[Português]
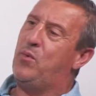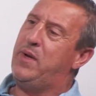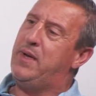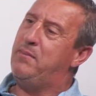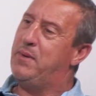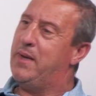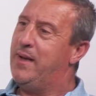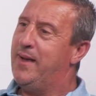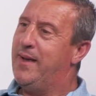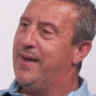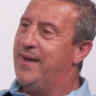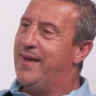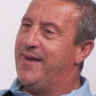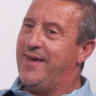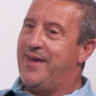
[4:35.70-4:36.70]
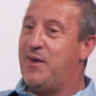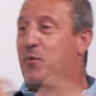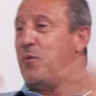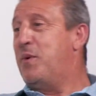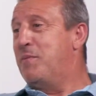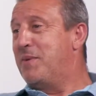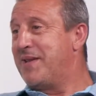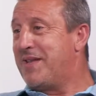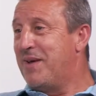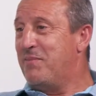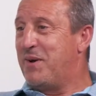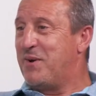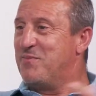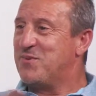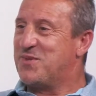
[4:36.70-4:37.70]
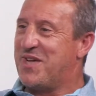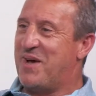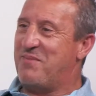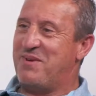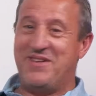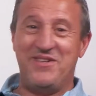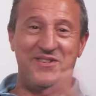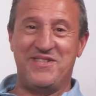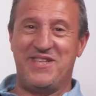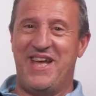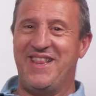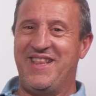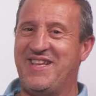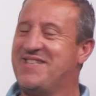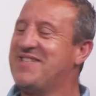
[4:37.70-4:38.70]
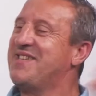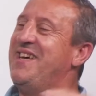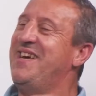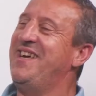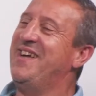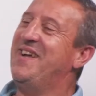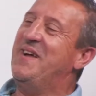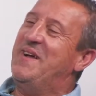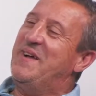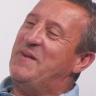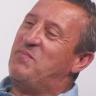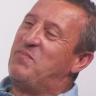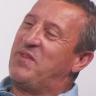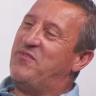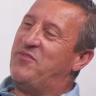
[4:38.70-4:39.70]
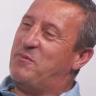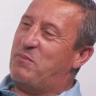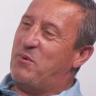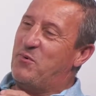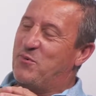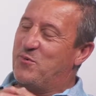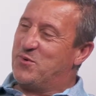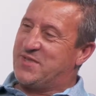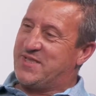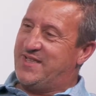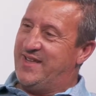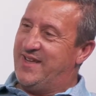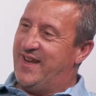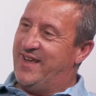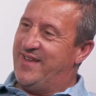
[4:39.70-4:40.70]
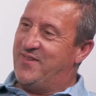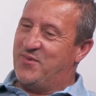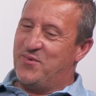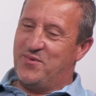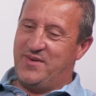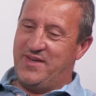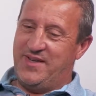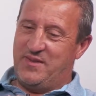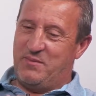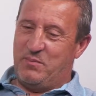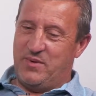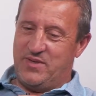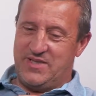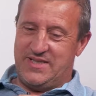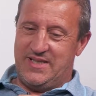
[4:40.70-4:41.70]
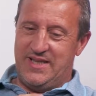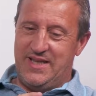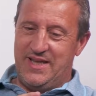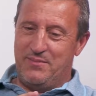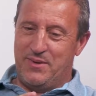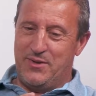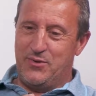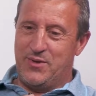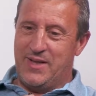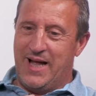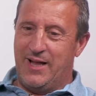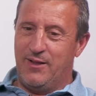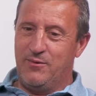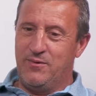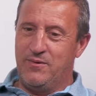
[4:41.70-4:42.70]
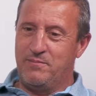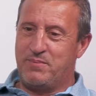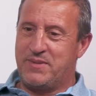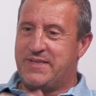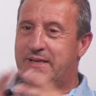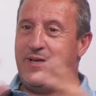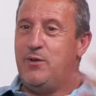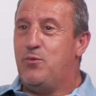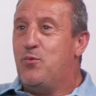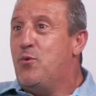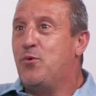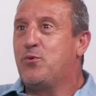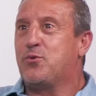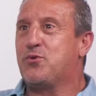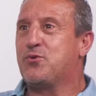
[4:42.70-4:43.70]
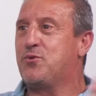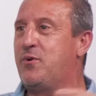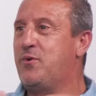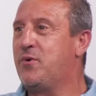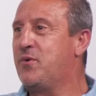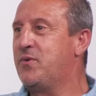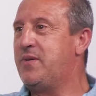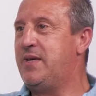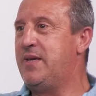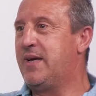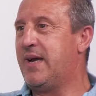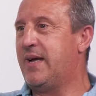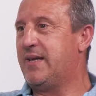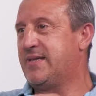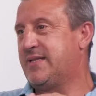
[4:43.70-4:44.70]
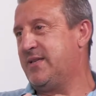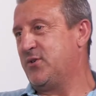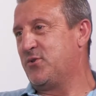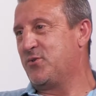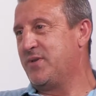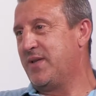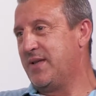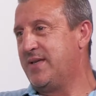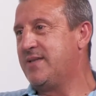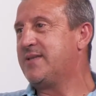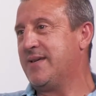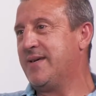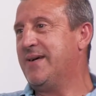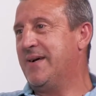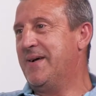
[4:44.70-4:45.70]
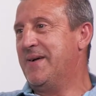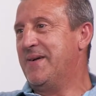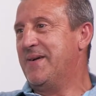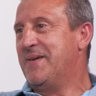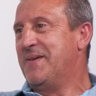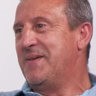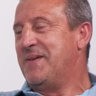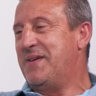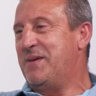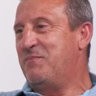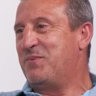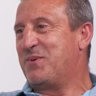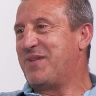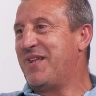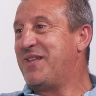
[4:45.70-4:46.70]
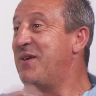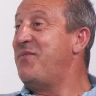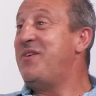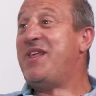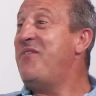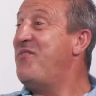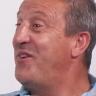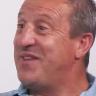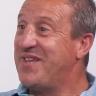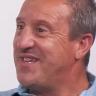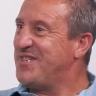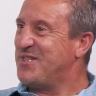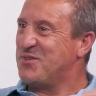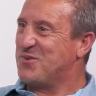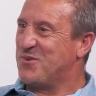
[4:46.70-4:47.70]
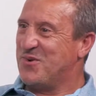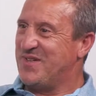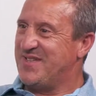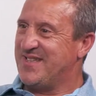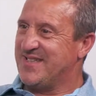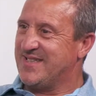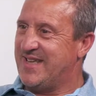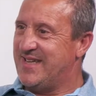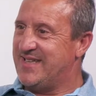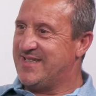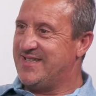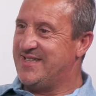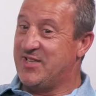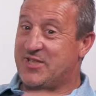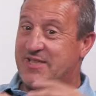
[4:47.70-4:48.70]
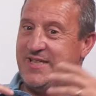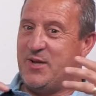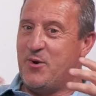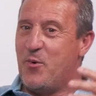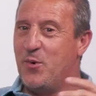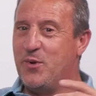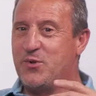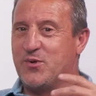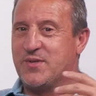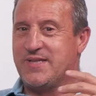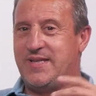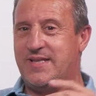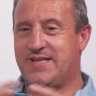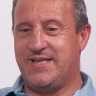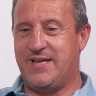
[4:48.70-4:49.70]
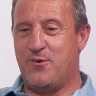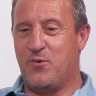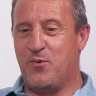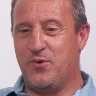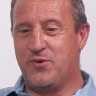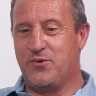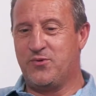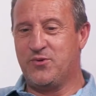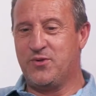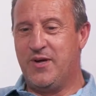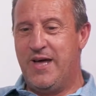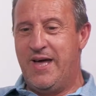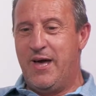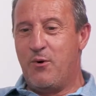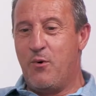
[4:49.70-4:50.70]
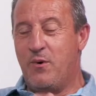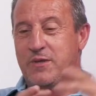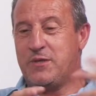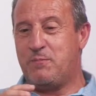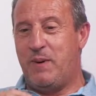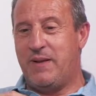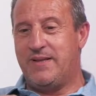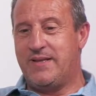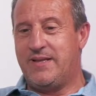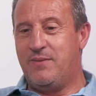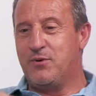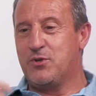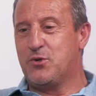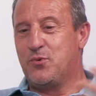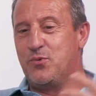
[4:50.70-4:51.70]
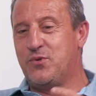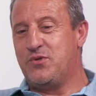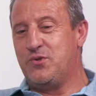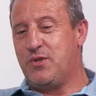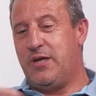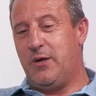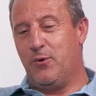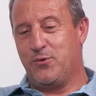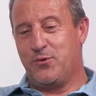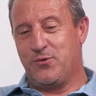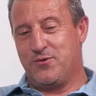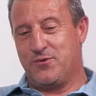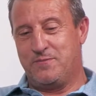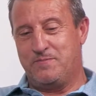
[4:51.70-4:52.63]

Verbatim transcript: Coimbra. Em Coimbra também, como sabem, já disse que fui para um curso de Direito e depois decidi abandoná-lo, perseguindo um outro sonho que eu tinha, que era de ser jornalista. E, portanto, a vida é feita destas coisas, destes, encontros e desencontros, com as expectativas de uns e de outros.